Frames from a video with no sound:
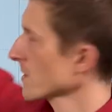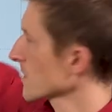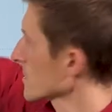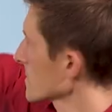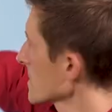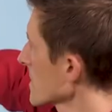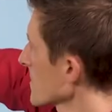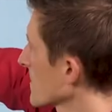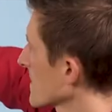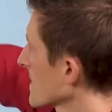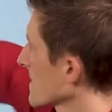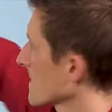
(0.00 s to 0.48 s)
da
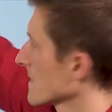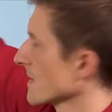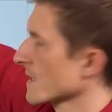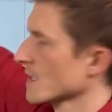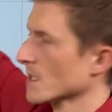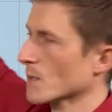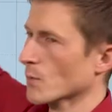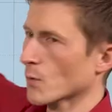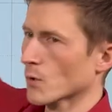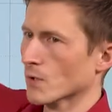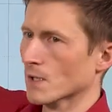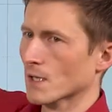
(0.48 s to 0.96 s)
schiebt sich das
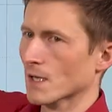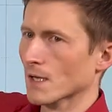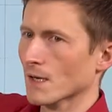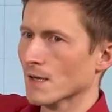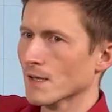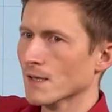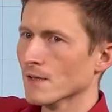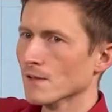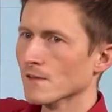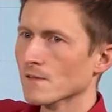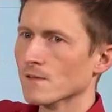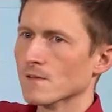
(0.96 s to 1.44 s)
Angebot nach
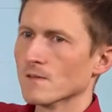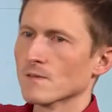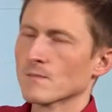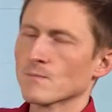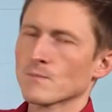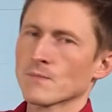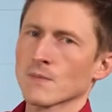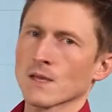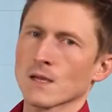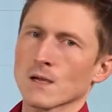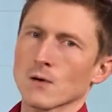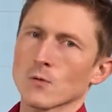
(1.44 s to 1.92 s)
links.
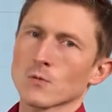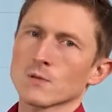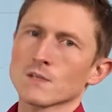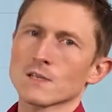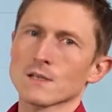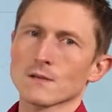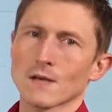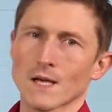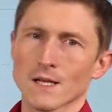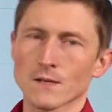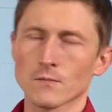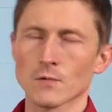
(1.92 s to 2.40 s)
Und
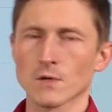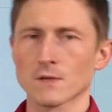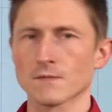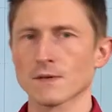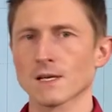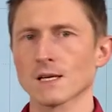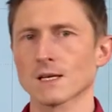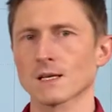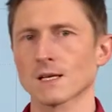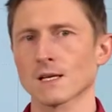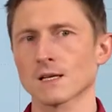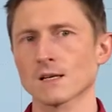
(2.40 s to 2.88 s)
die Antwort
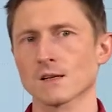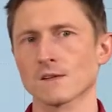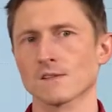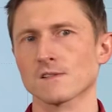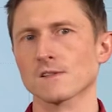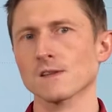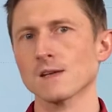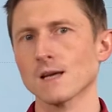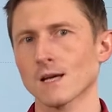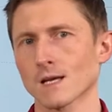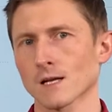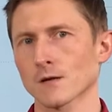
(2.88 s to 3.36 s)
wäre dann, dass
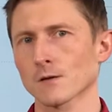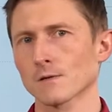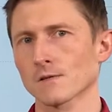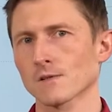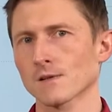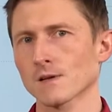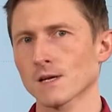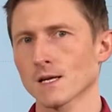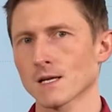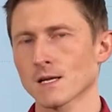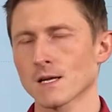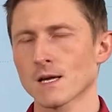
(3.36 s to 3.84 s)
Sie
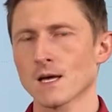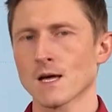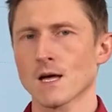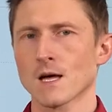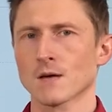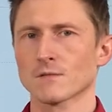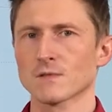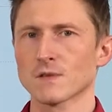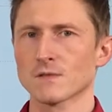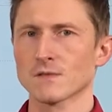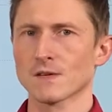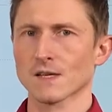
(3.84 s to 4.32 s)
analysieren,
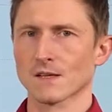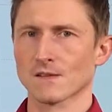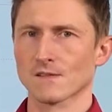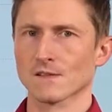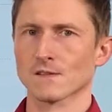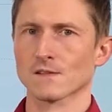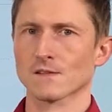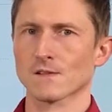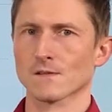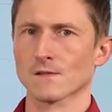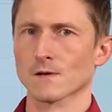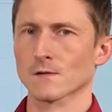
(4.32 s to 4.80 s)
wie wirkt
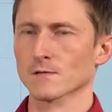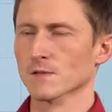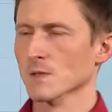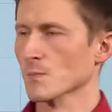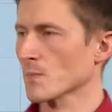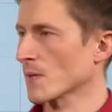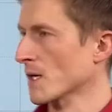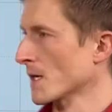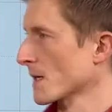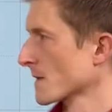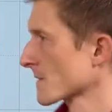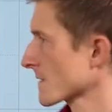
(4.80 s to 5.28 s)
sich das auf die
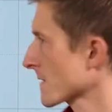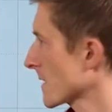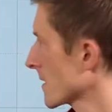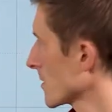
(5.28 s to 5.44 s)
Preise